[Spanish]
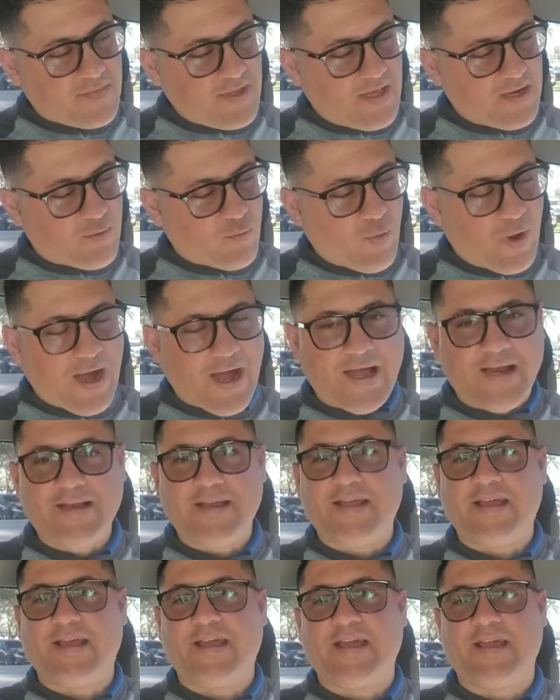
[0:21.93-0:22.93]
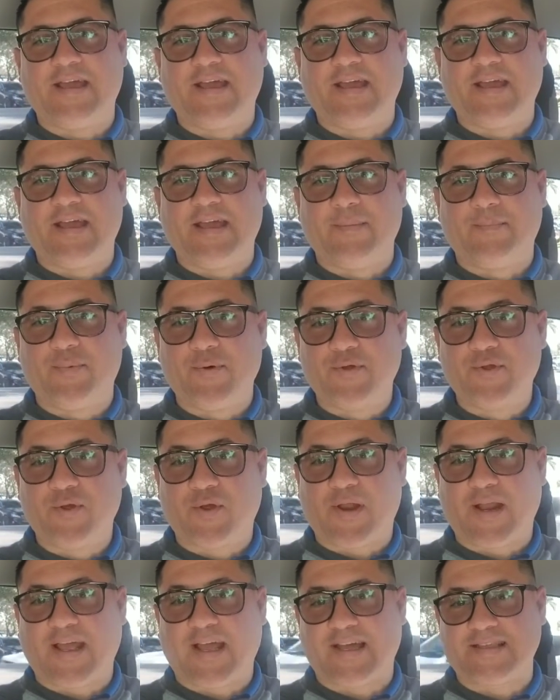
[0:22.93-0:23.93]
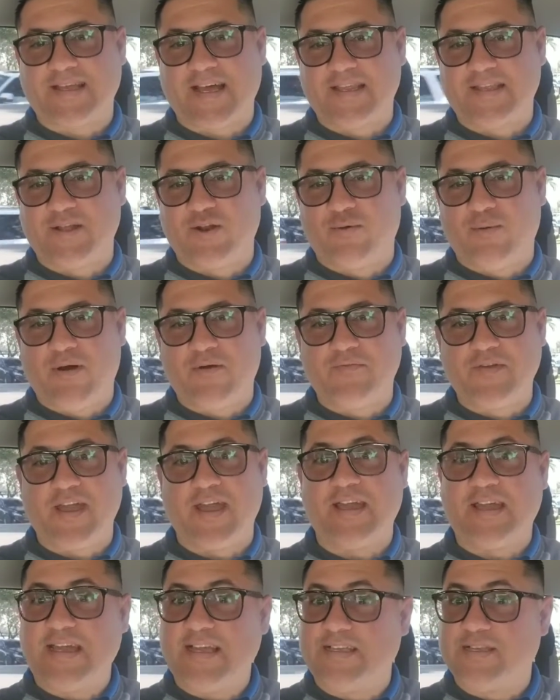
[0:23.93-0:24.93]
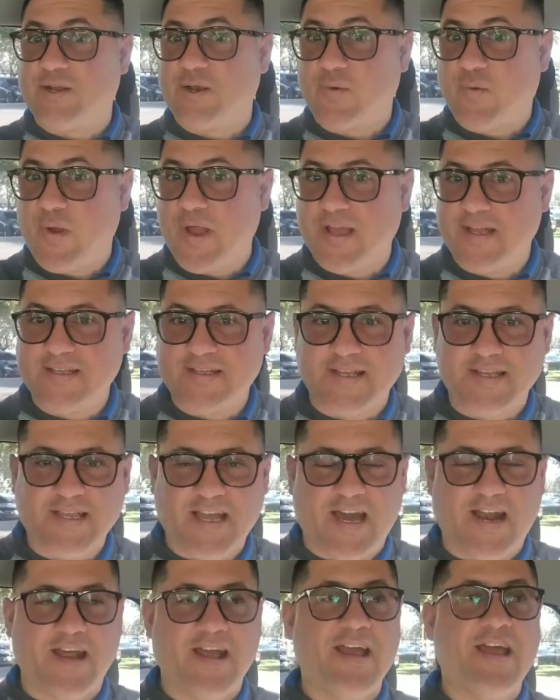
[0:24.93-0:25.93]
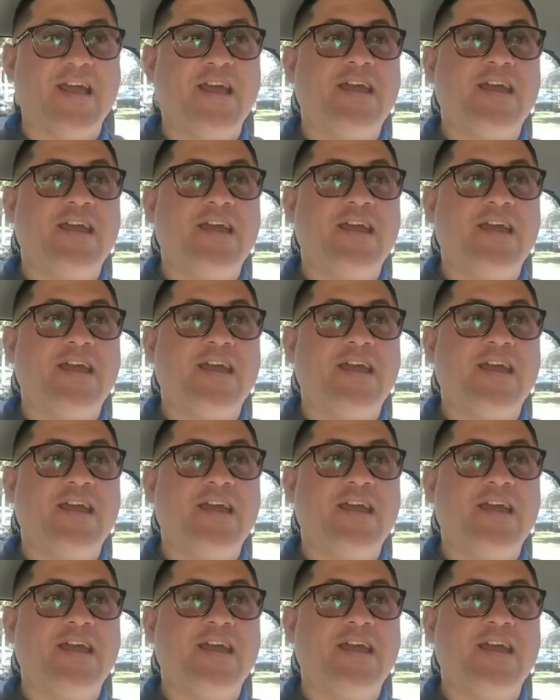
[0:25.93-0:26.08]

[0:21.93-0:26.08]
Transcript: el cual eh, he podido rescatar de lo más bien y se los voy a enseñar.